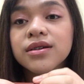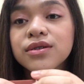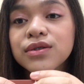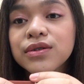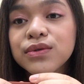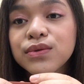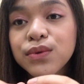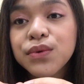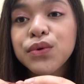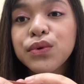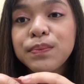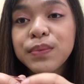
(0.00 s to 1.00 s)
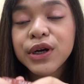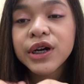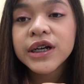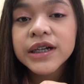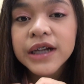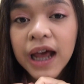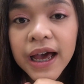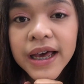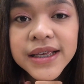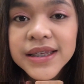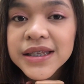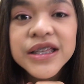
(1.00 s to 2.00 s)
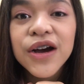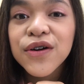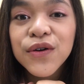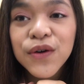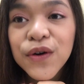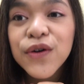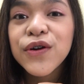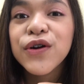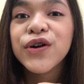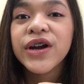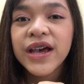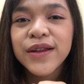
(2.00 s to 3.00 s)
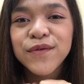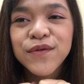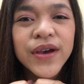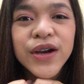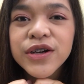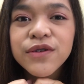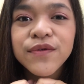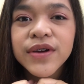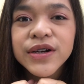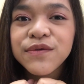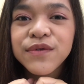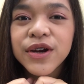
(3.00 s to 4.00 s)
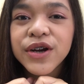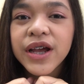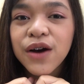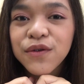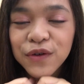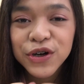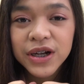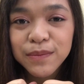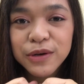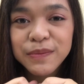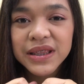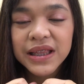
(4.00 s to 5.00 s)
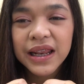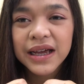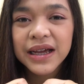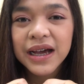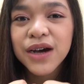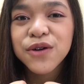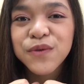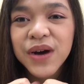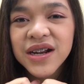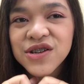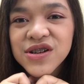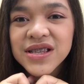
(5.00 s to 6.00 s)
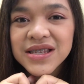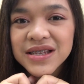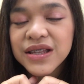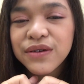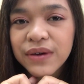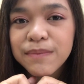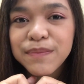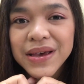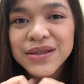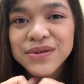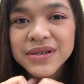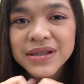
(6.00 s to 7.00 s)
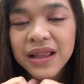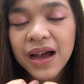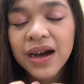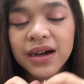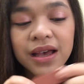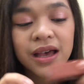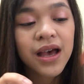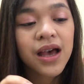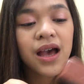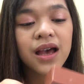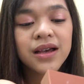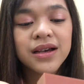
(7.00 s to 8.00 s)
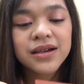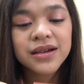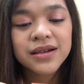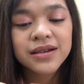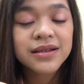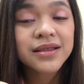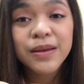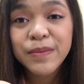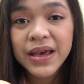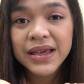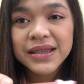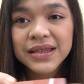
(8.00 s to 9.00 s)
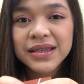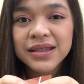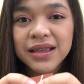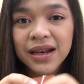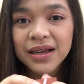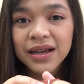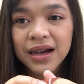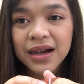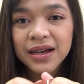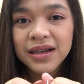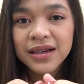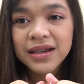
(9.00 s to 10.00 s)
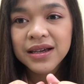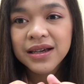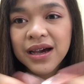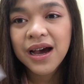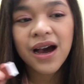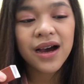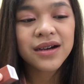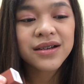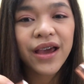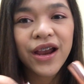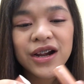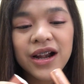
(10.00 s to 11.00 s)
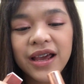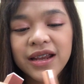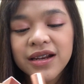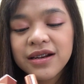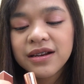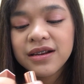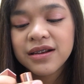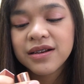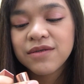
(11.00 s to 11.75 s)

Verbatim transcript: Super nice ng color and very, very, very affordable pa talaga. 165 pesos lang. The best talaga ang Careline